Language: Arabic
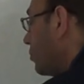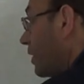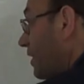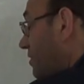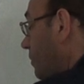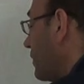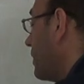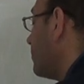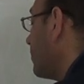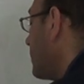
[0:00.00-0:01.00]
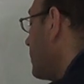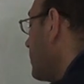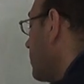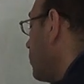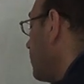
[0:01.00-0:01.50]
و A سب ام
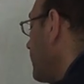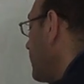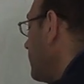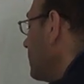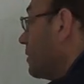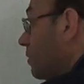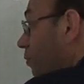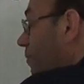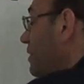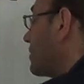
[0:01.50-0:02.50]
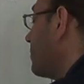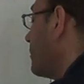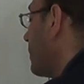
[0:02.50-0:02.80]
و B و B سب